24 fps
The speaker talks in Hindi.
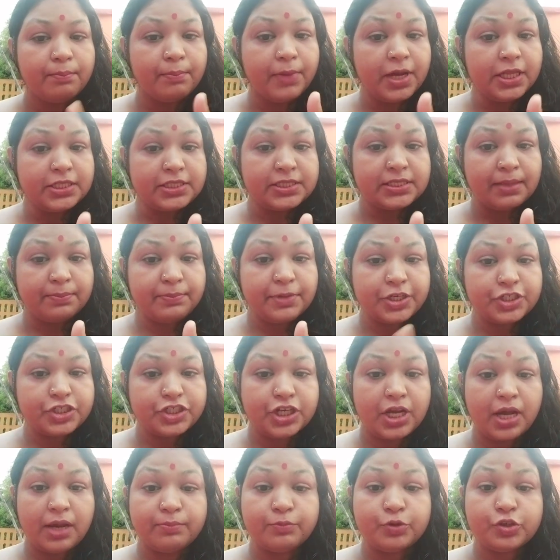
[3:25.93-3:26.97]
मत
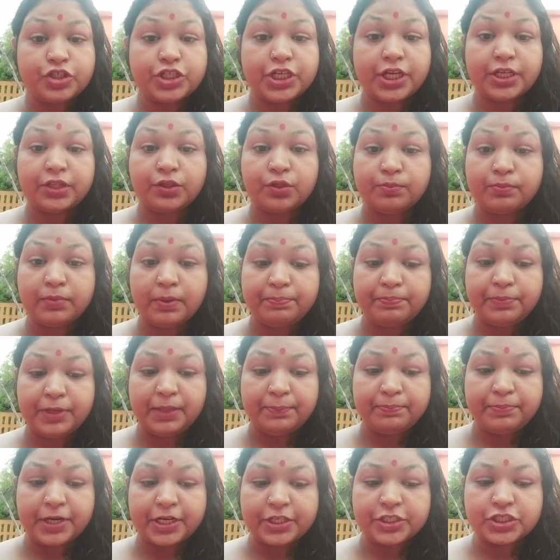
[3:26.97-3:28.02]
समझना मुझे तुम
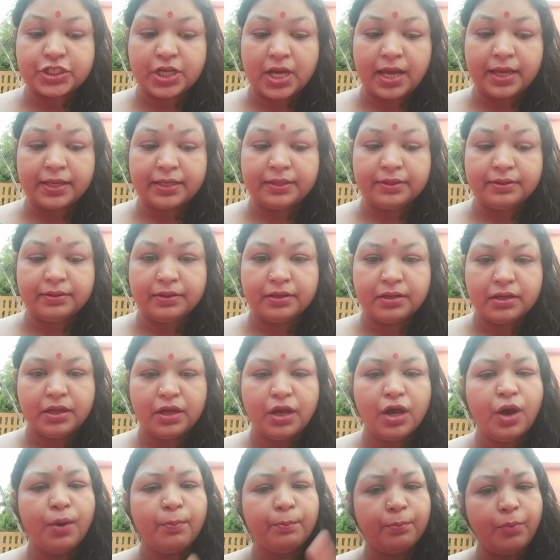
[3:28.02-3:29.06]
अपनी परछाई
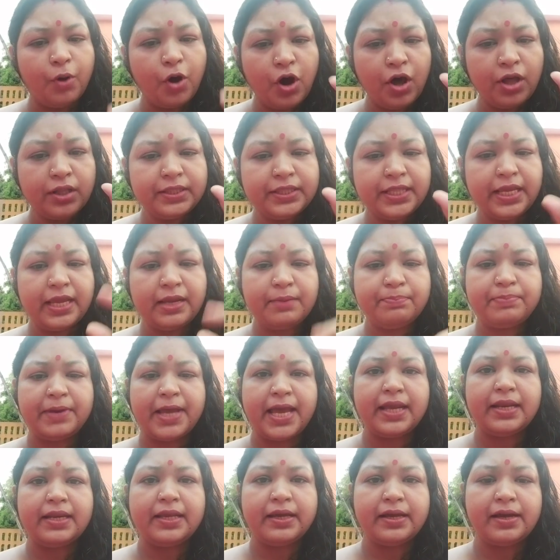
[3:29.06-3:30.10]
बहुत देर
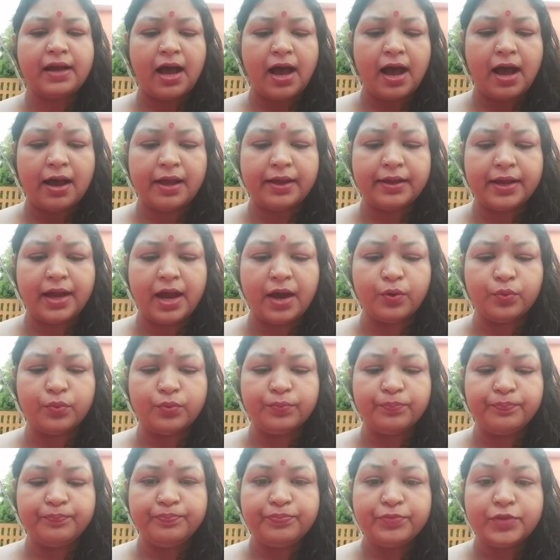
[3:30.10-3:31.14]
पहले का आया हूँ
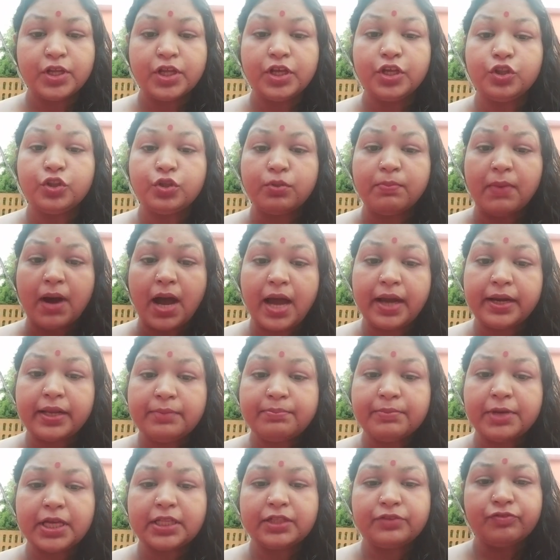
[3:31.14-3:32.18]
तुम्हारी
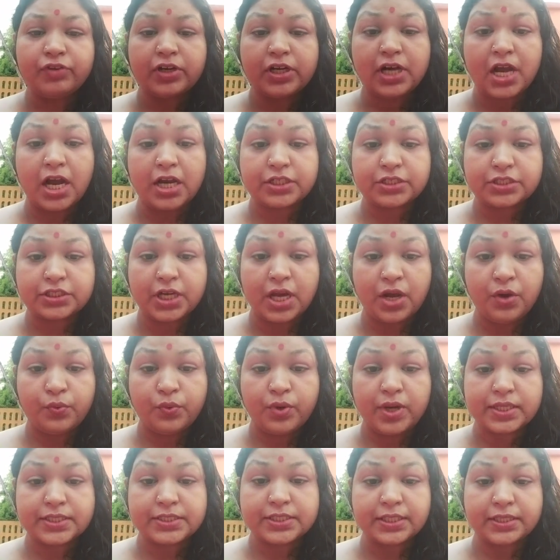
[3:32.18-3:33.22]
महत्वाकांक्षाओं
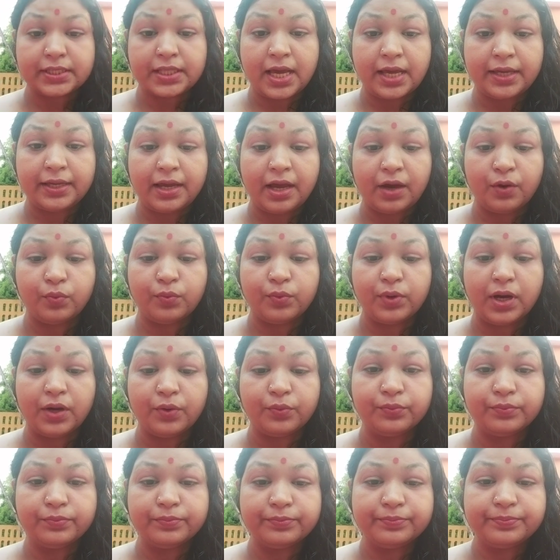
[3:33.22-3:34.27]
का सताया हुआ
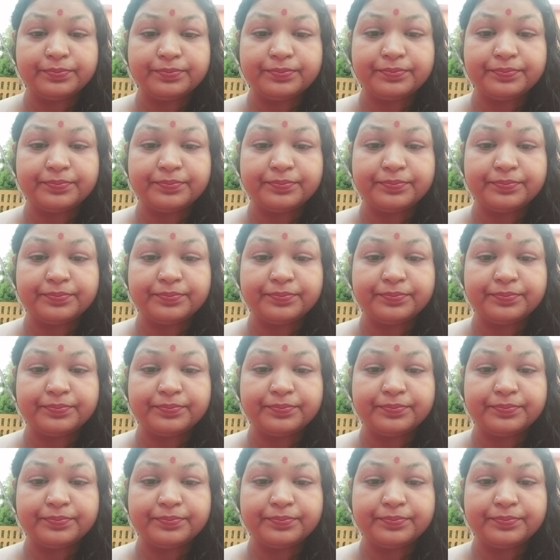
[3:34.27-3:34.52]
हूँ